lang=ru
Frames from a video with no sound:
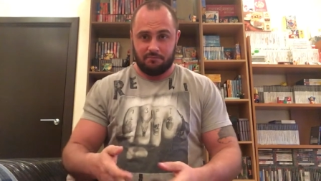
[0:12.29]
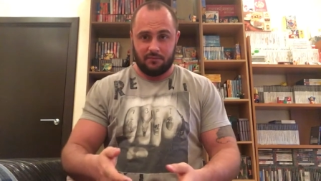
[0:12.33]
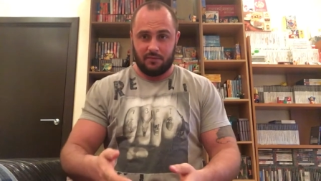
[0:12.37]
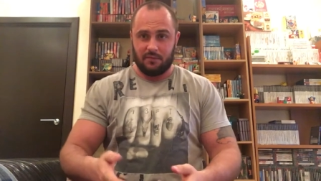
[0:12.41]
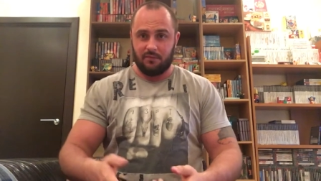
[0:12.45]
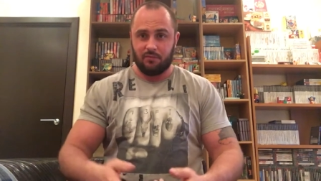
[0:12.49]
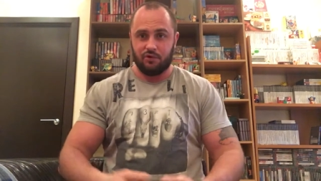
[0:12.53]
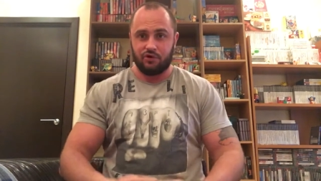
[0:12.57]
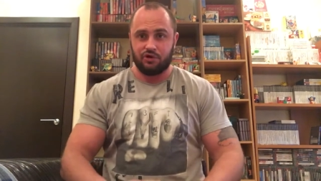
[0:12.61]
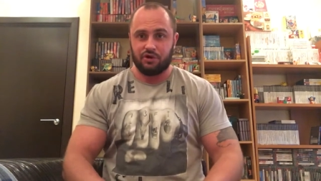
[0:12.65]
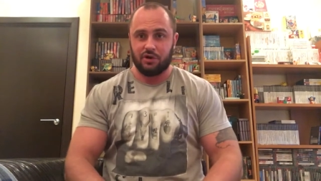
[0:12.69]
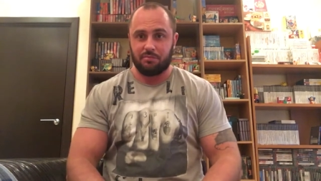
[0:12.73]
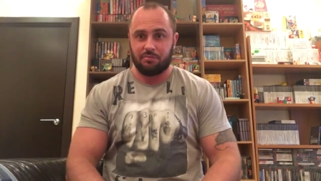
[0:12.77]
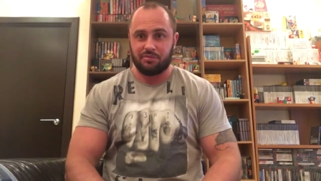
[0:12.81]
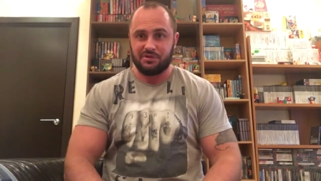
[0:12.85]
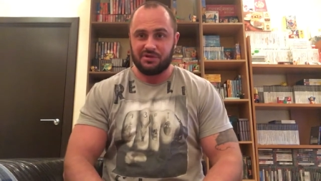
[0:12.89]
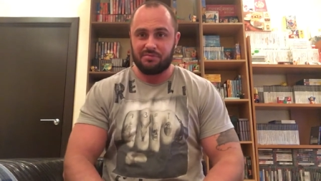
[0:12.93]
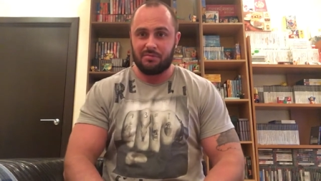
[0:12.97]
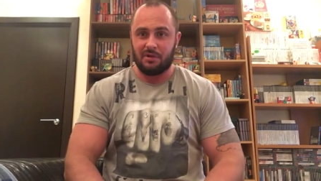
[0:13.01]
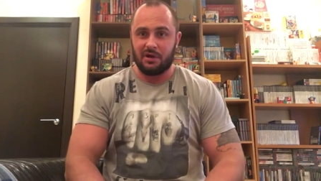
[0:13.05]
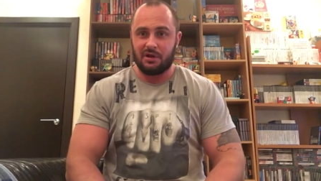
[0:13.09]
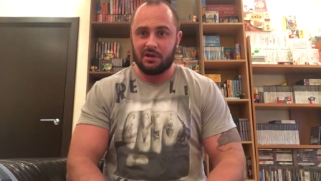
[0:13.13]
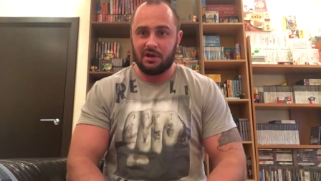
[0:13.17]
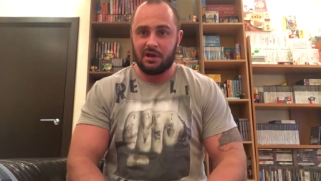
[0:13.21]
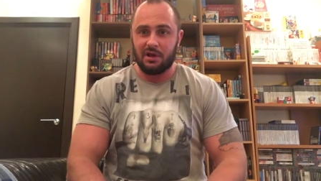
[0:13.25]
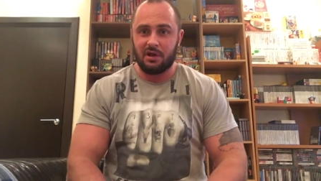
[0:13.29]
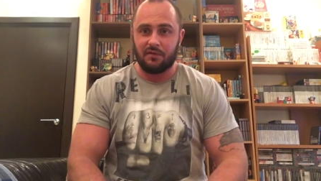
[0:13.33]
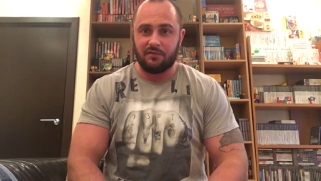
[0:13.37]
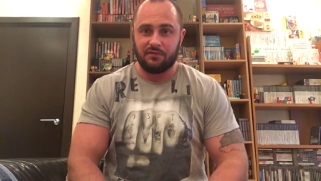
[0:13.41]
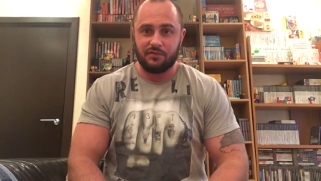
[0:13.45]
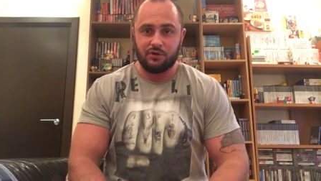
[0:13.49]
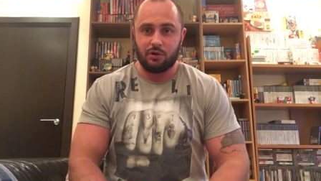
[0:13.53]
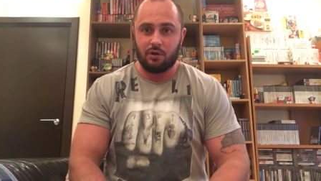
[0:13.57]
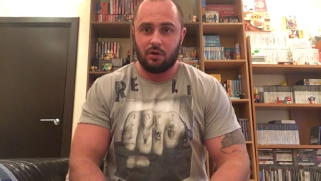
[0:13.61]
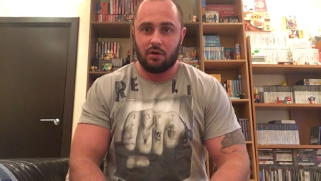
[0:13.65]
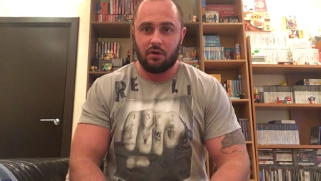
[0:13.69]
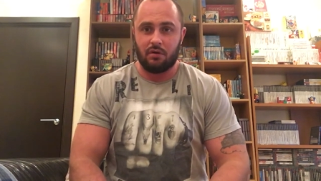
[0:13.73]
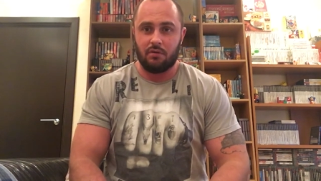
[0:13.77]
И вот сейчас посмотрел,
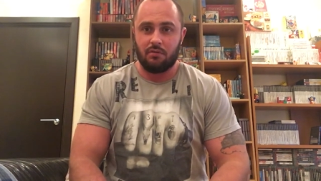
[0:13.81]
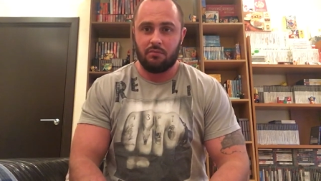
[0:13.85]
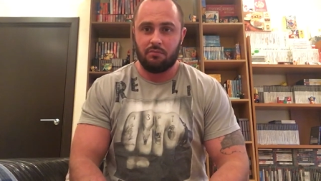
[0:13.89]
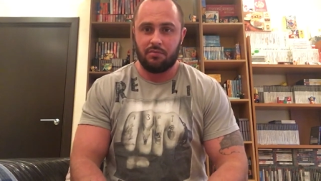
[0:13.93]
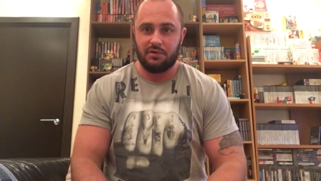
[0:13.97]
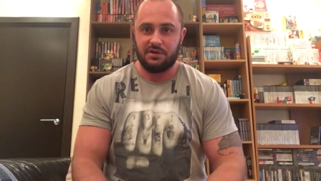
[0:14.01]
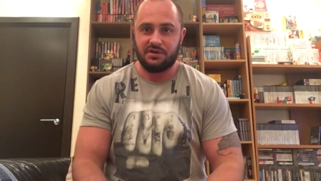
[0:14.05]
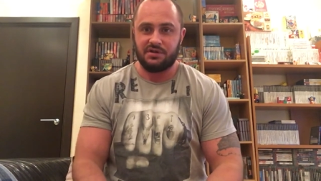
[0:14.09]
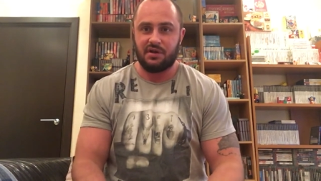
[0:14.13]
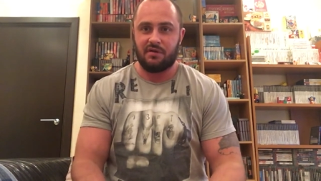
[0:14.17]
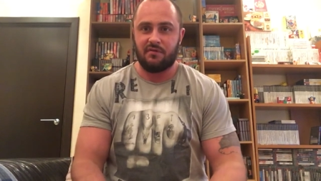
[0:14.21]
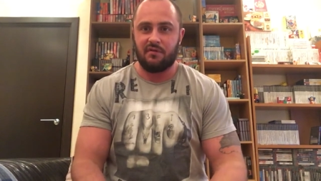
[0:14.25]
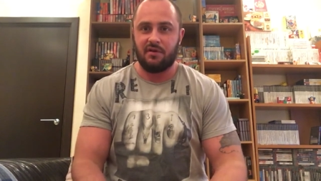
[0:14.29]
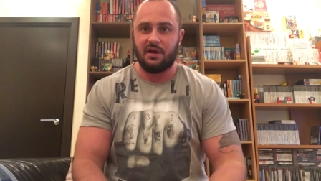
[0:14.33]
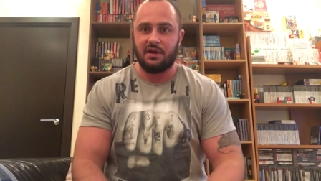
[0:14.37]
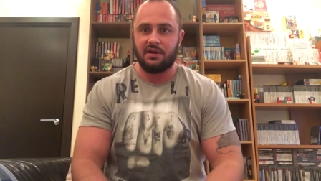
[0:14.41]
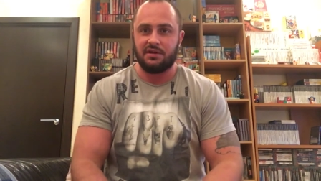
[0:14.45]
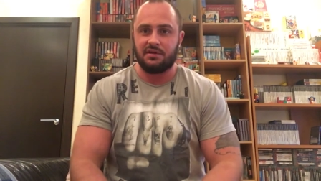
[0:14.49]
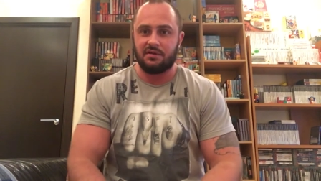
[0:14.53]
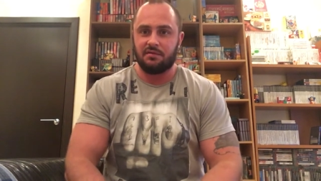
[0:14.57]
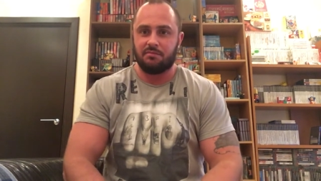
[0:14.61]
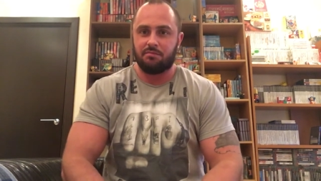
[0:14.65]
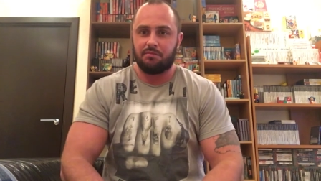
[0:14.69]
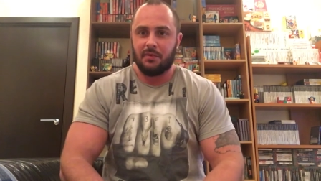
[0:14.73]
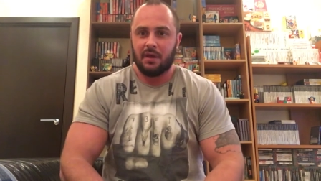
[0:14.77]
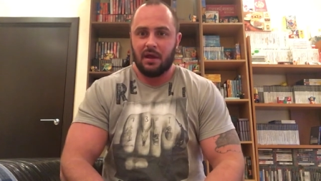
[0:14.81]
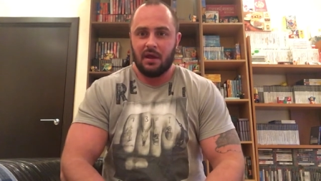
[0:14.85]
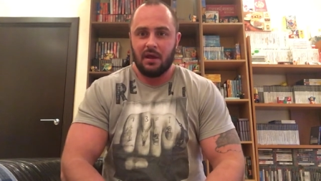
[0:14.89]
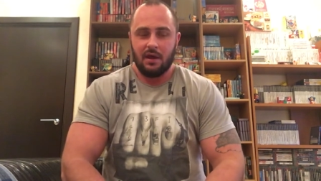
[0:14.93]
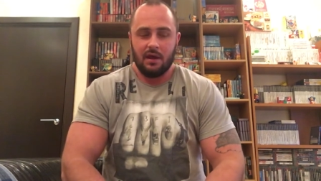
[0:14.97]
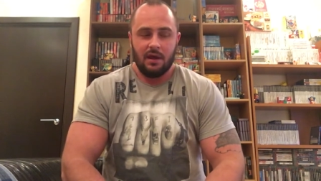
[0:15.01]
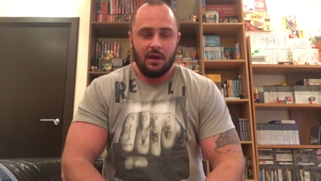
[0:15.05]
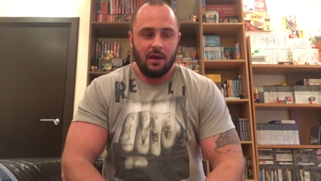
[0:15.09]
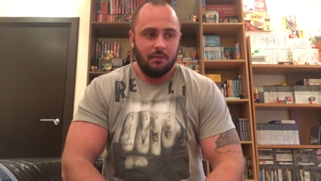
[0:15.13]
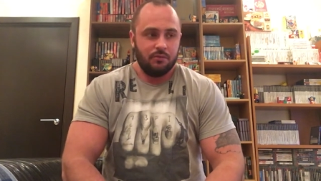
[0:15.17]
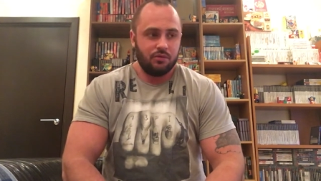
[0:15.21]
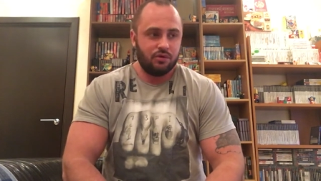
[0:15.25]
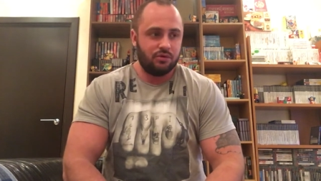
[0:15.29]
все. Представляете?
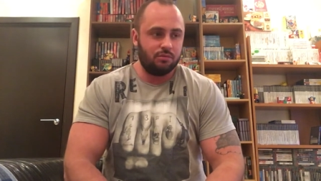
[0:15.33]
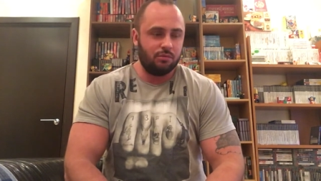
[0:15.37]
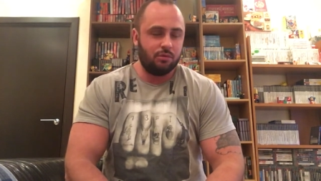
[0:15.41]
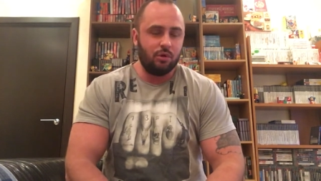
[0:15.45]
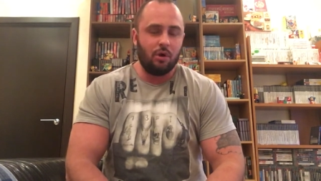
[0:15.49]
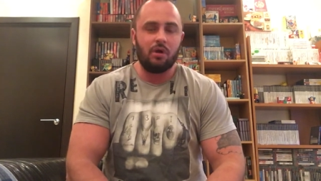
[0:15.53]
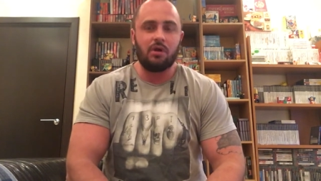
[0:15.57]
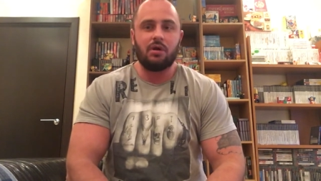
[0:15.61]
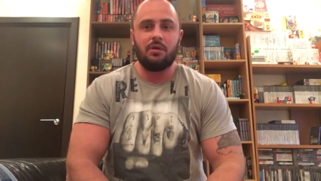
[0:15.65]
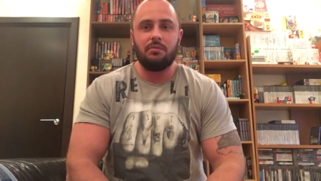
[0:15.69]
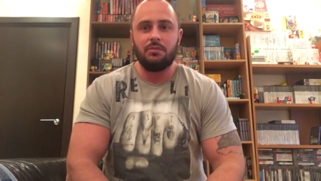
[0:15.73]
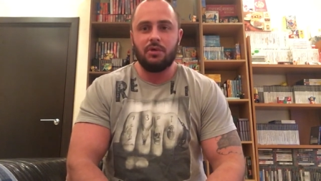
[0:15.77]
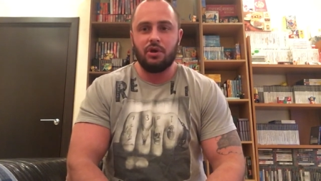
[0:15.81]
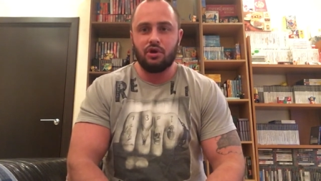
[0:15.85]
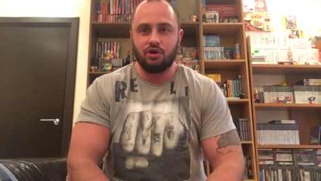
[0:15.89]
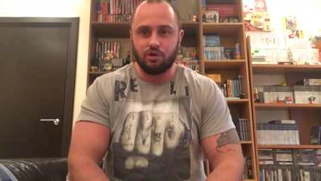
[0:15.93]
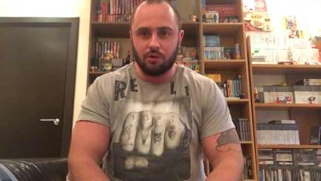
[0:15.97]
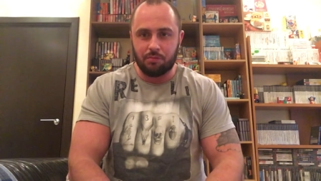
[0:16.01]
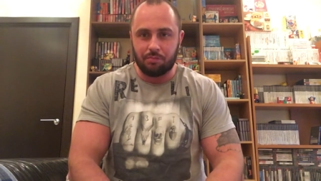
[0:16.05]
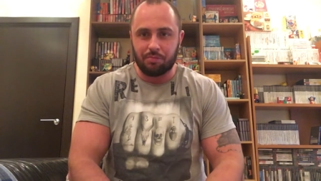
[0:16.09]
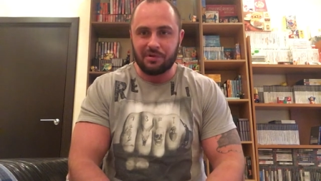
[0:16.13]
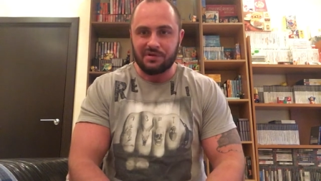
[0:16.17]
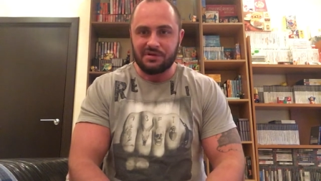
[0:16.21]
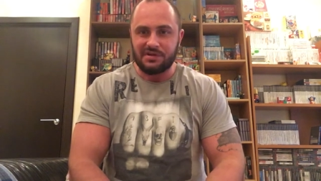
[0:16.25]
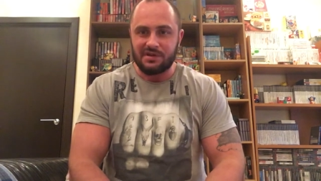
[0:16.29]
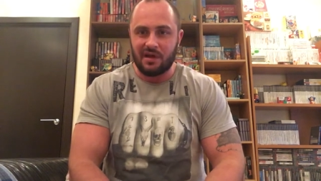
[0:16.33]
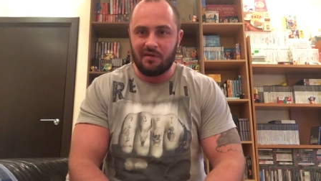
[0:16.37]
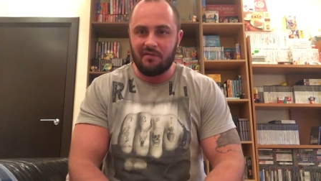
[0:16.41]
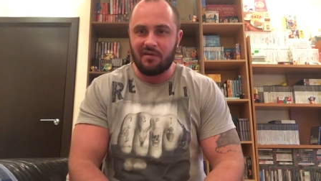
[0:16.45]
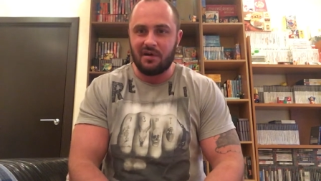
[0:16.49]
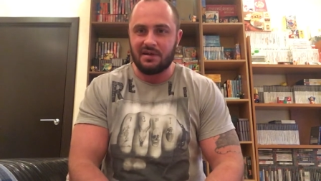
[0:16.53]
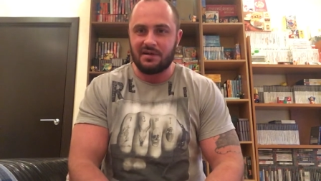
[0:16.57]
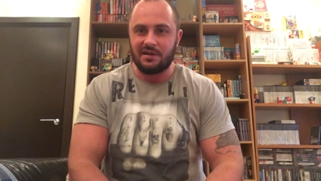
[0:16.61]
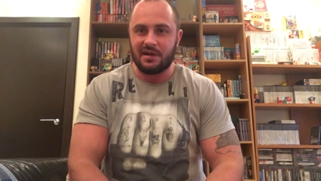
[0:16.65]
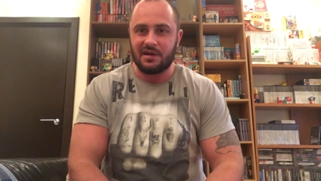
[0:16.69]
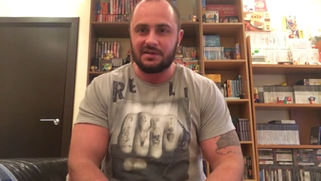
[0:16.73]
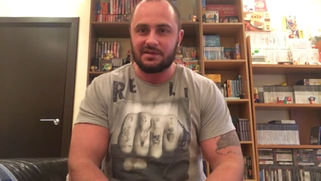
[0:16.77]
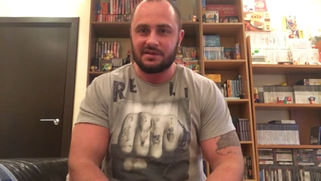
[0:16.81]
В общем, долго мне еще
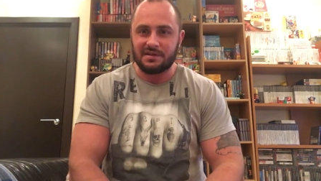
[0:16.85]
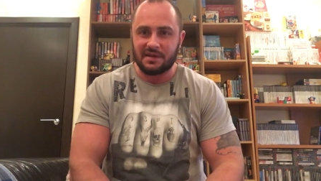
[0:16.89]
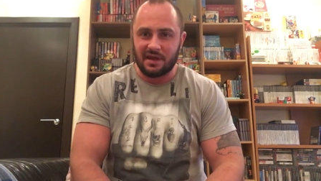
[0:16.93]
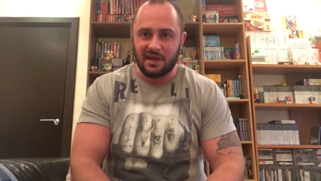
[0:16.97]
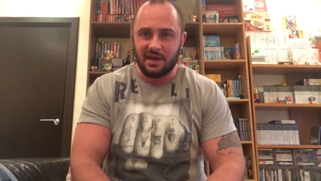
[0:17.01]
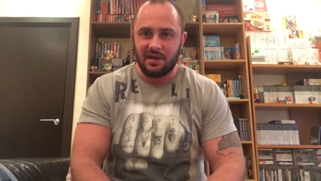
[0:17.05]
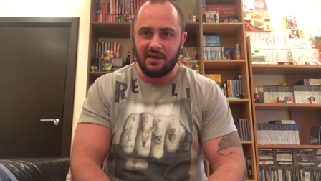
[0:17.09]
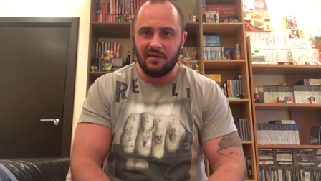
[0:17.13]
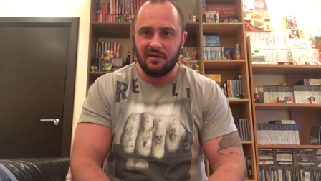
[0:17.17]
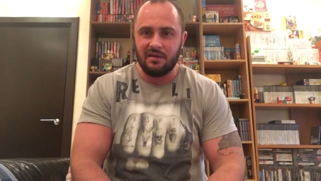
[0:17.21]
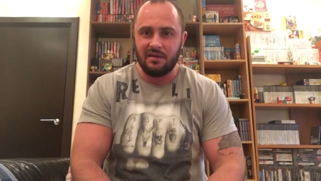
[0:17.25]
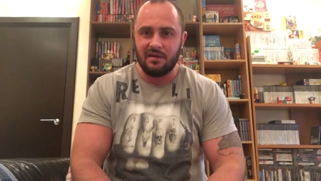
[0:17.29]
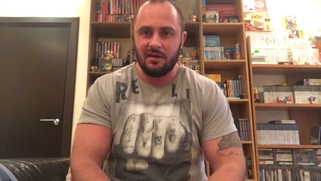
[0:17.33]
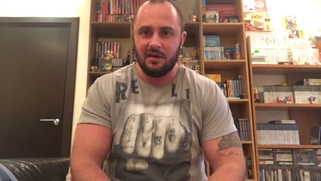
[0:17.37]
познавать азы.